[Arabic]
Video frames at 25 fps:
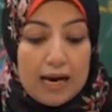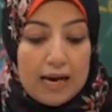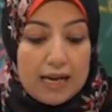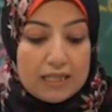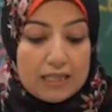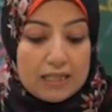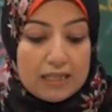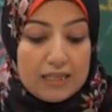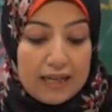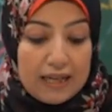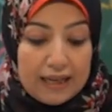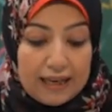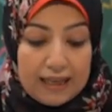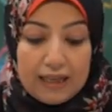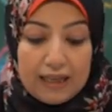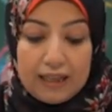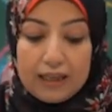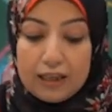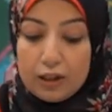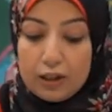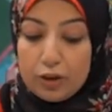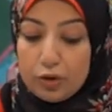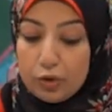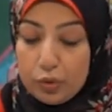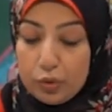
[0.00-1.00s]
أستغل
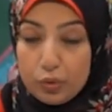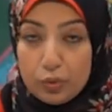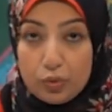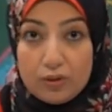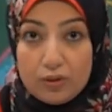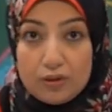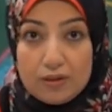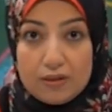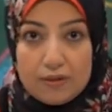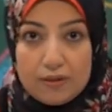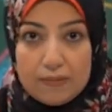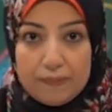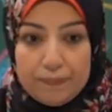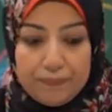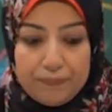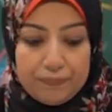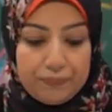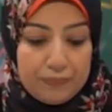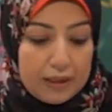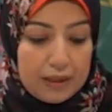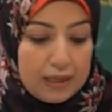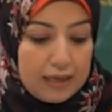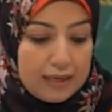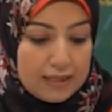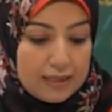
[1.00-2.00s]
الخيوط
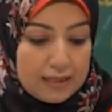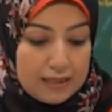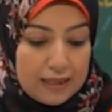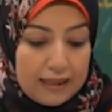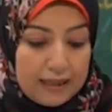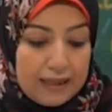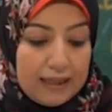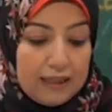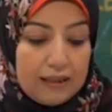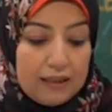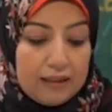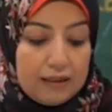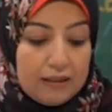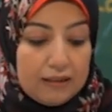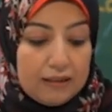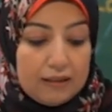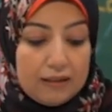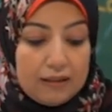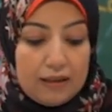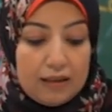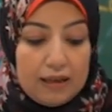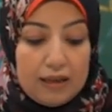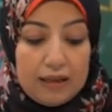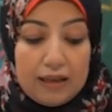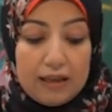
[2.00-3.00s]
أستغل
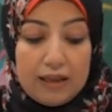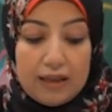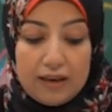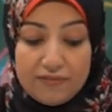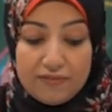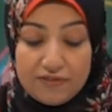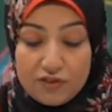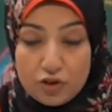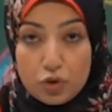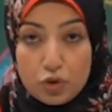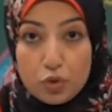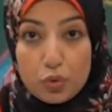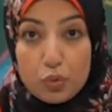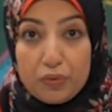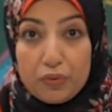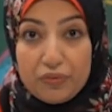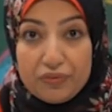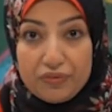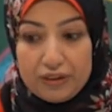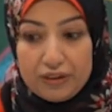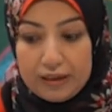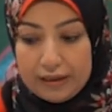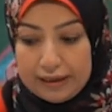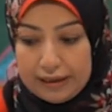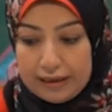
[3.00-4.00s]
ألياف
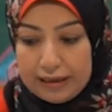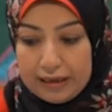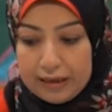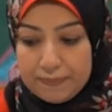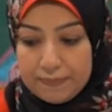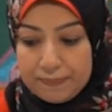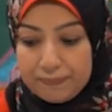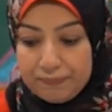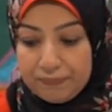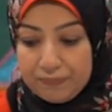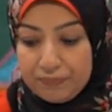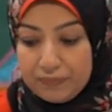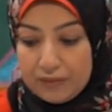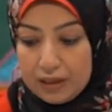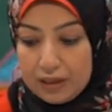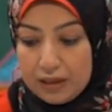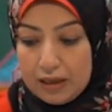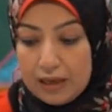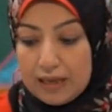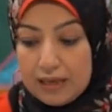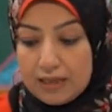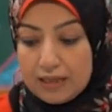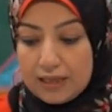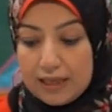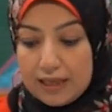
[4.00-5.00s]
الصوف الخام
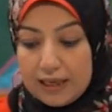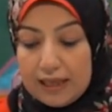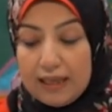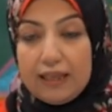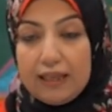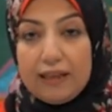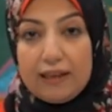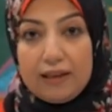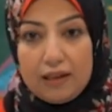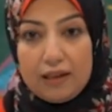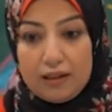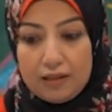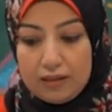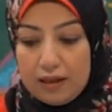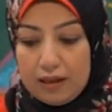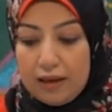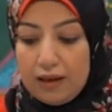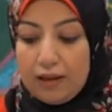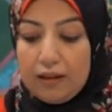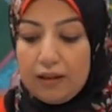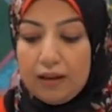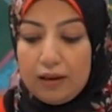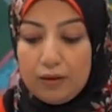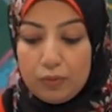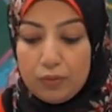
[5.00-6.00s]
أستغل
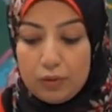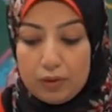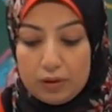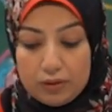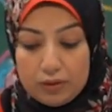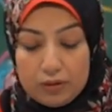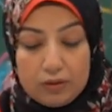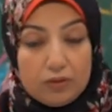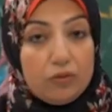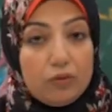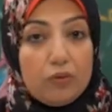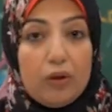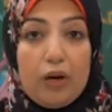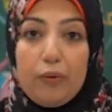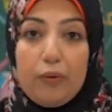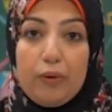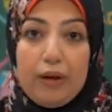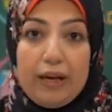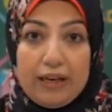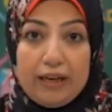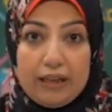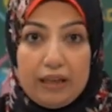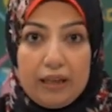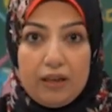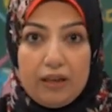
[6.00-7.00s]
الكتان أو القطن أو
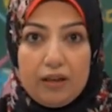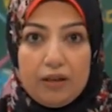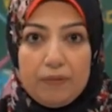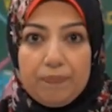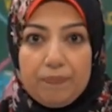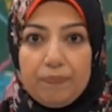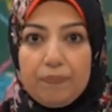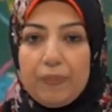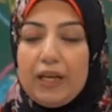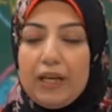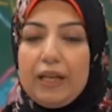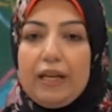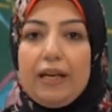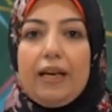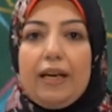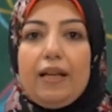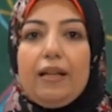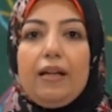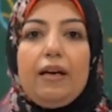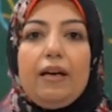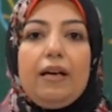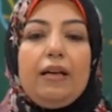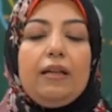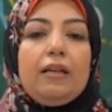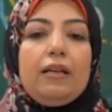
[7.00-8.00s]
الحرير معنى
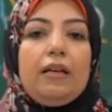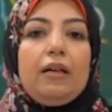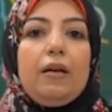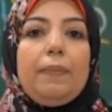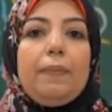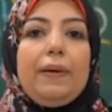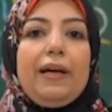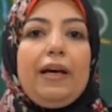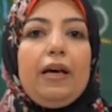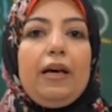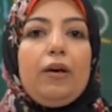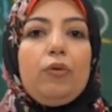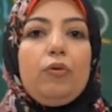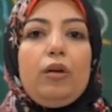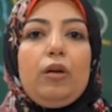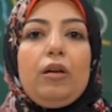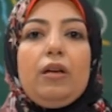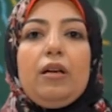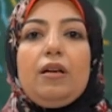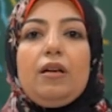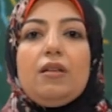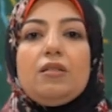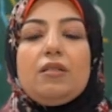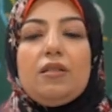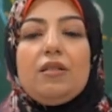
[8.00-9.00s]
كده إن أنا بحاول إن
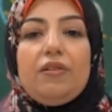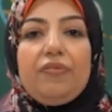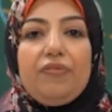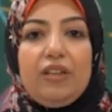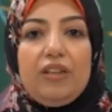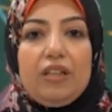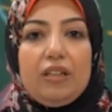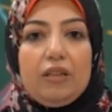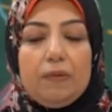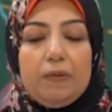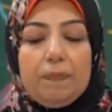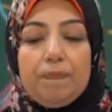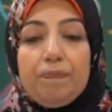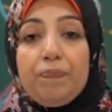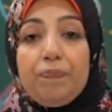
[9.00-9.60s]
أنا أستفيد